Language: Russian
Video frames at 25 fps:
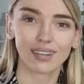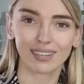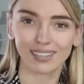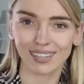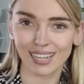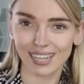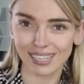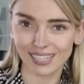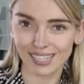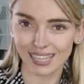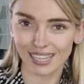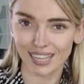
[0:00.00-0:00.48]

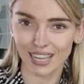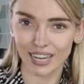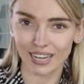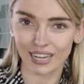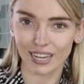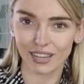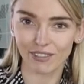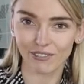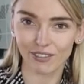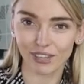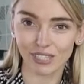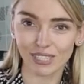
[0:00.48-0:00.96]
Класс
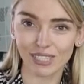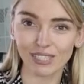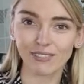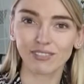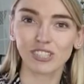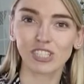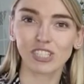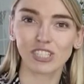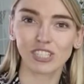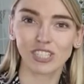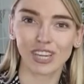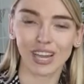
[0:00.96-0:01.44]

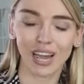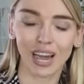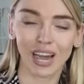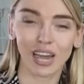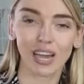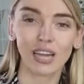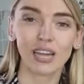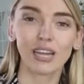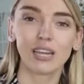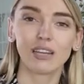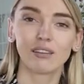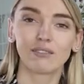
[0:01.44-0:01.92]
энергоэффективности
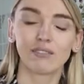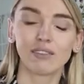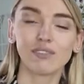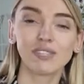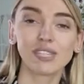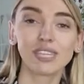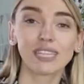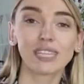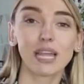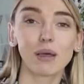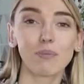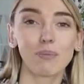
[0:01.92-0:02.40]
А. Вы
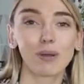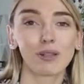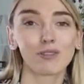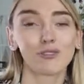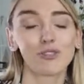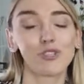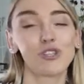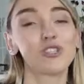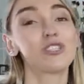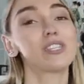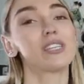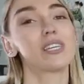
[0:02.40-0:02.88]
всегда
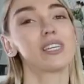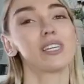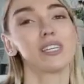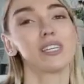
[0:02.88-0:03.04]
получите